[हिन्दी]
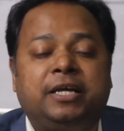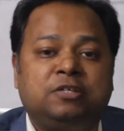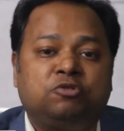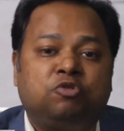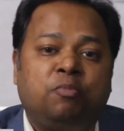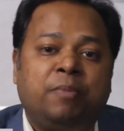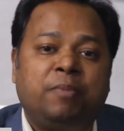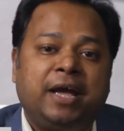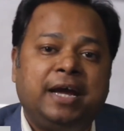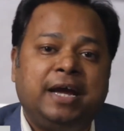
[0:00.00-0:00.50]

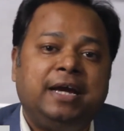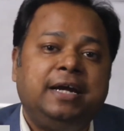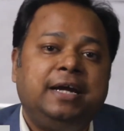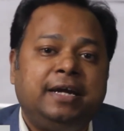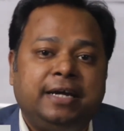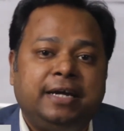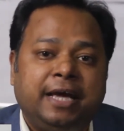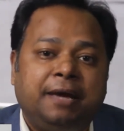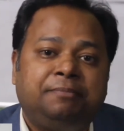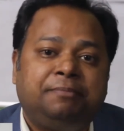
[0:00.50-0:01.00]
इसको मैं
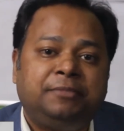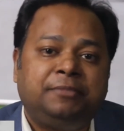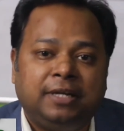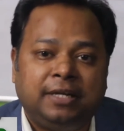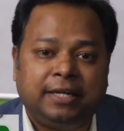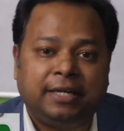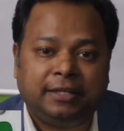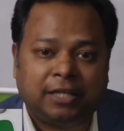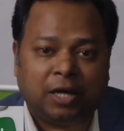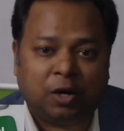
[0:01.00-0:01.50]
इन
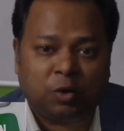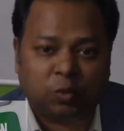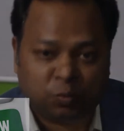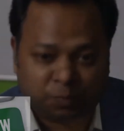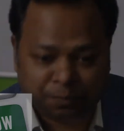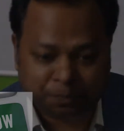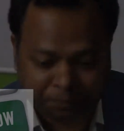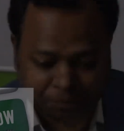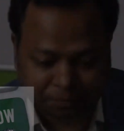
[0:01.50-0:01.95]
डेप्थ लेता हूँ